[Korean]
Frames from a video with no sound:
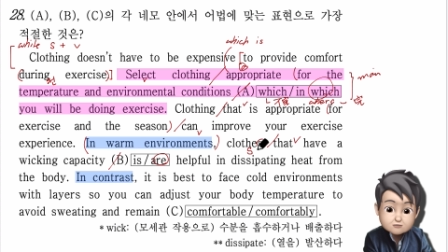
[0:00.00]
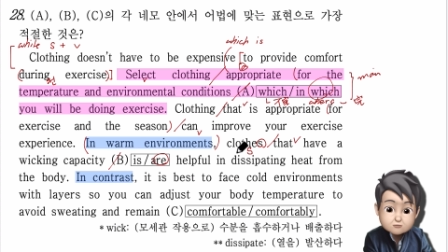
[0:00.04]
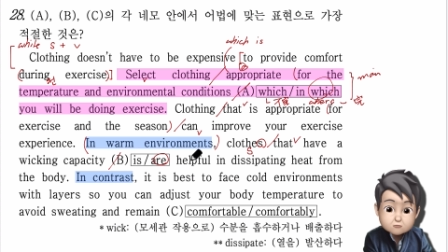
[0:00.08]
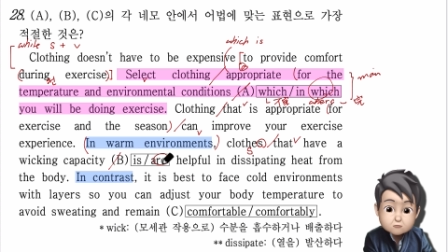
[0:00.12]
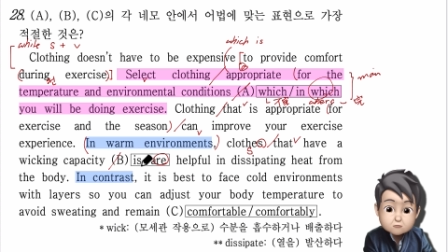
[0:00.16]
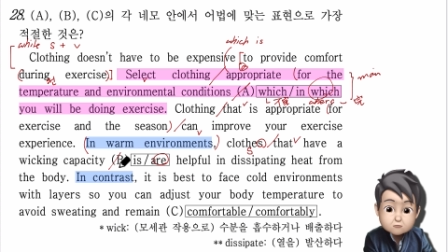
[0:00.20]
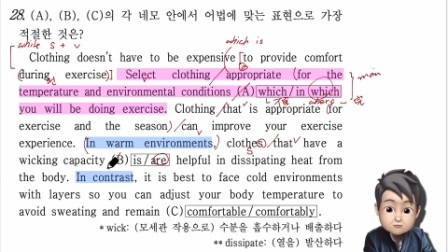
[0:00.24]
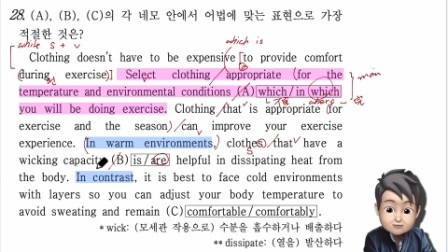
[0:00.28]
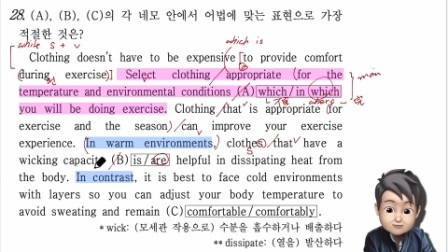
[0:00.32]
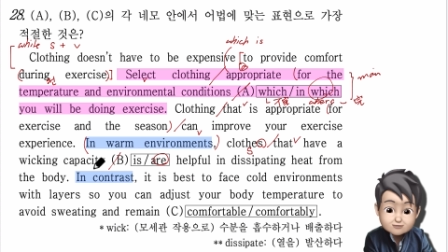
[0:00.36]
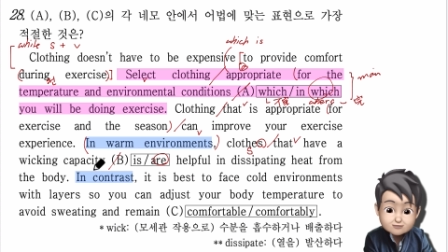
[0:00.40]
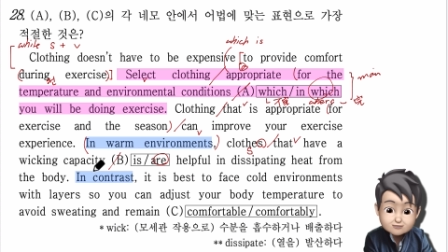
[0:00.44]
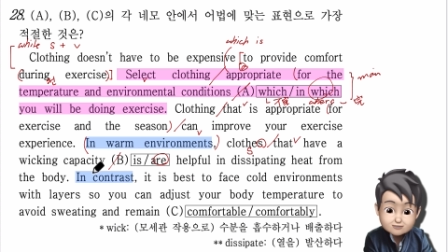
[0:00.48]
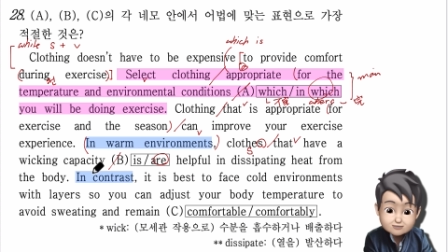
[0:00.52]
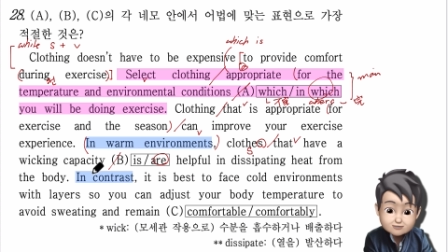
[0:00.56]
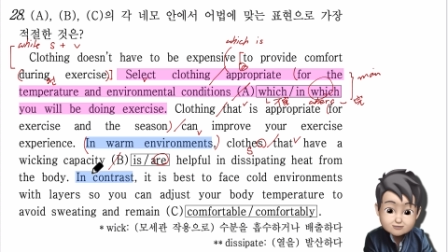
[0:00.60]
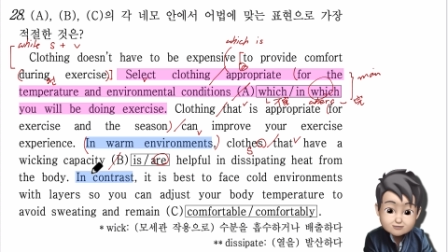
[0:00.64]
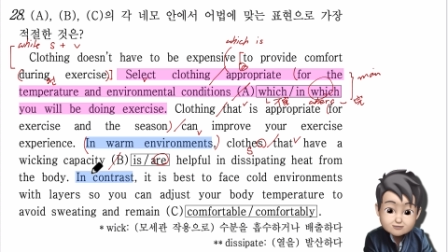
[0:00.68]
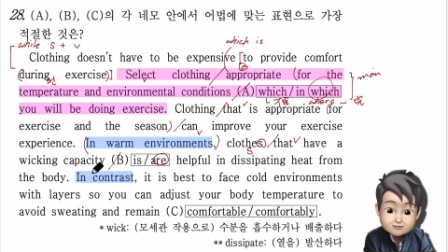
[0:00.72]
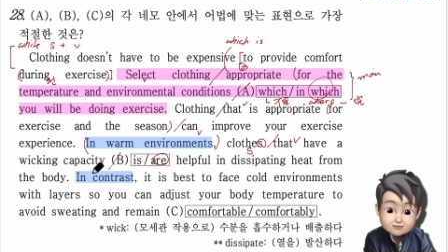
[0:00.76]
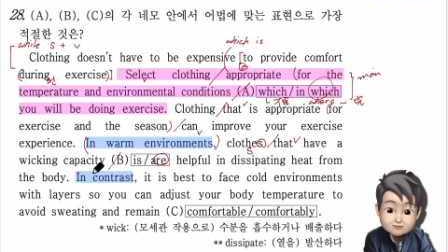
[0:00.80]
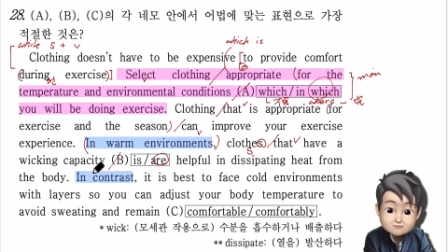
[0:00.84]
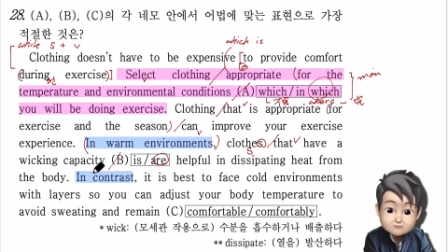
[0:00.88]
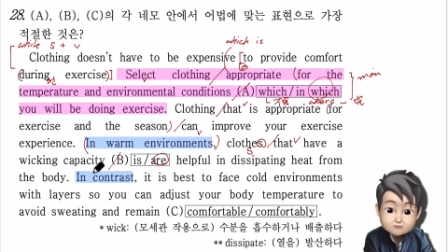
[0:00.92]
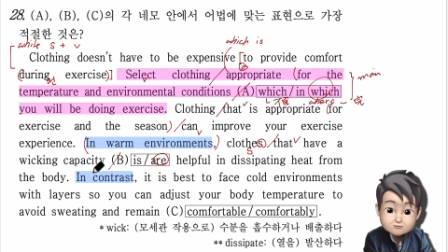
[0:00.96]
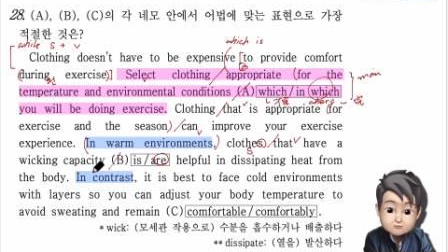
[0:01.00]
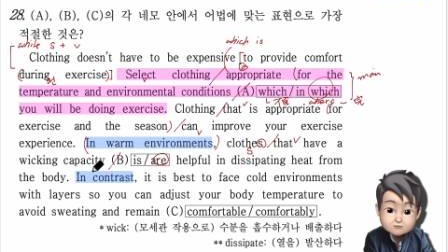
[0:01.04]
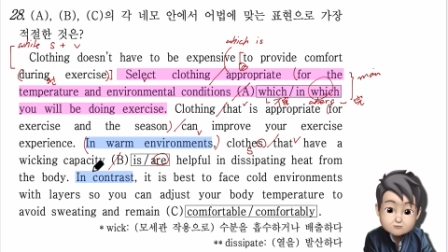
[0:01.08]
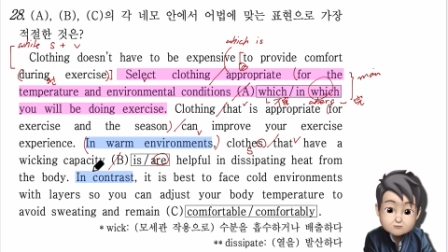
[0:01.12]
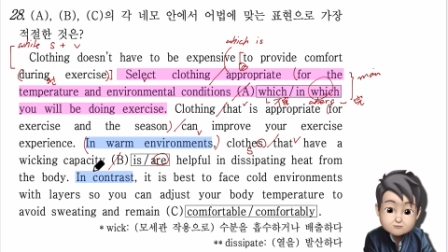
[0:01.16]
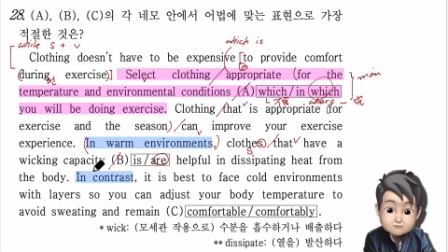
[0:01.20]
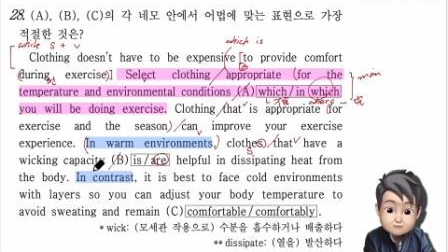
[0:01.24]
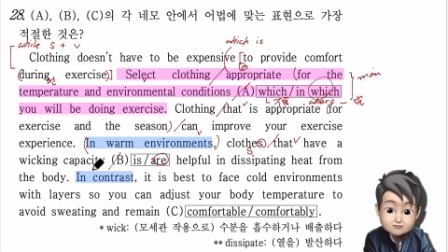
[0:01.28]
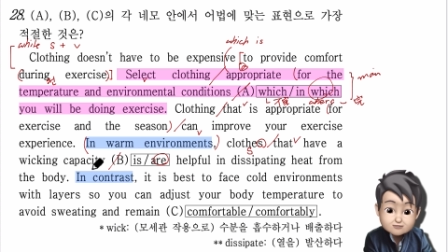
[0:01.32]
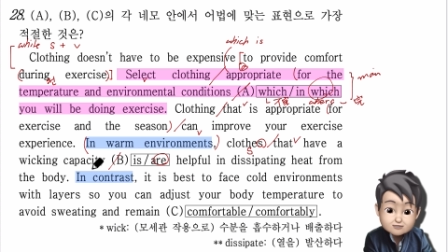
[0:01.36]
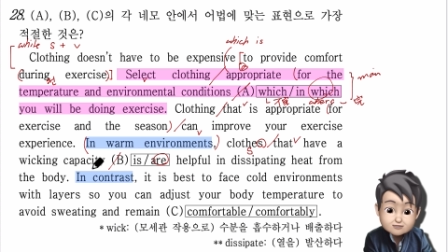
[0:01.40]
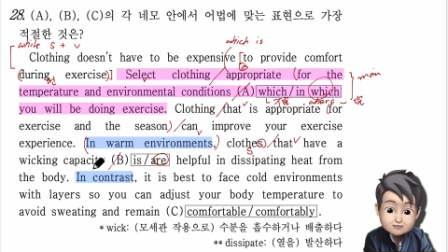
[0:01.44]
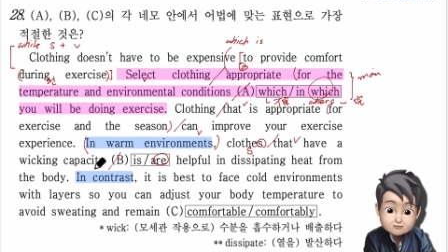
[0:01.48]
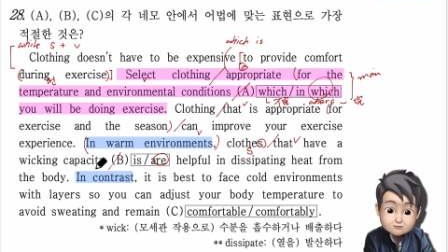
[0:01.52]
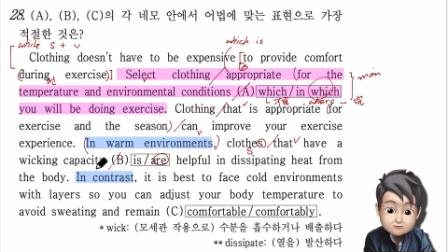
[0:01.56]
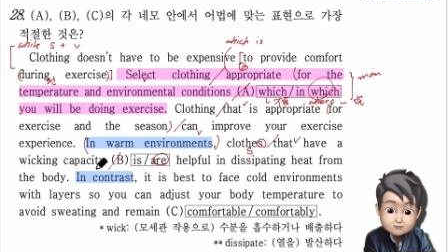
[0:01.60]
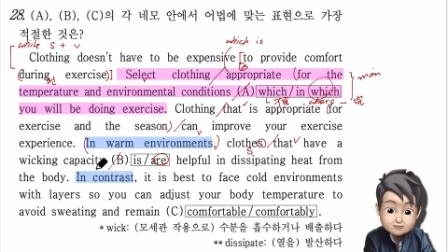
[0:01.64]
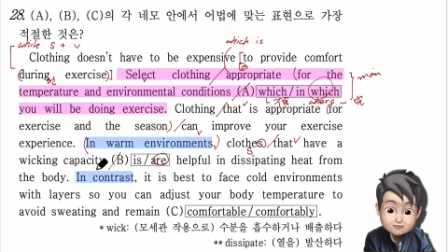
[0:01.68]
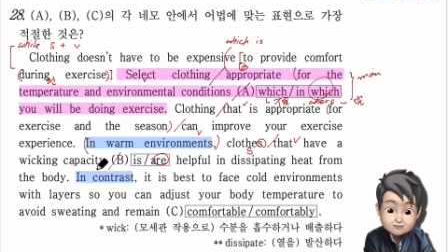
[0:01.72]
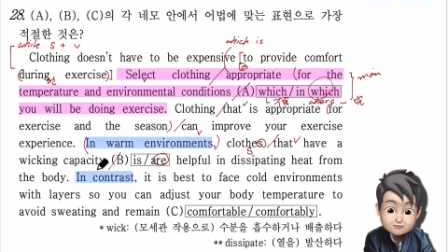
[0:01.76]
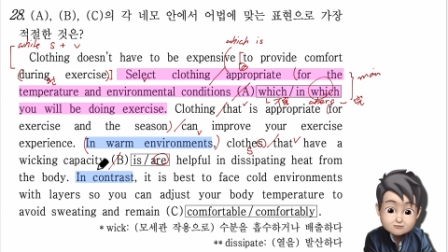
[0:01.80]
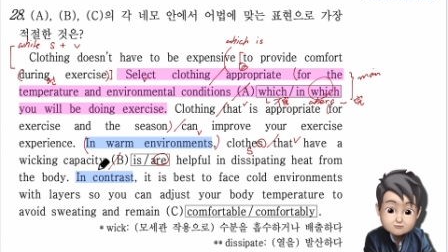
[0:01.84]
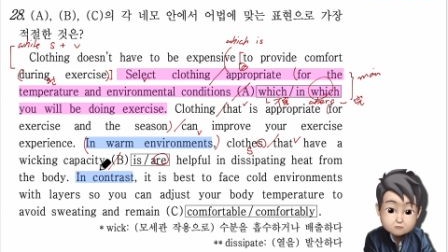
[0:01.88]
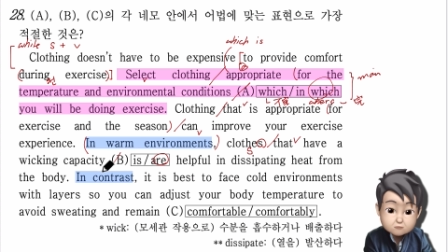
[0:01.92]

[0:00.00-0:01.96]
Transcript: wicking 하면 여기 밑에 나와 있지.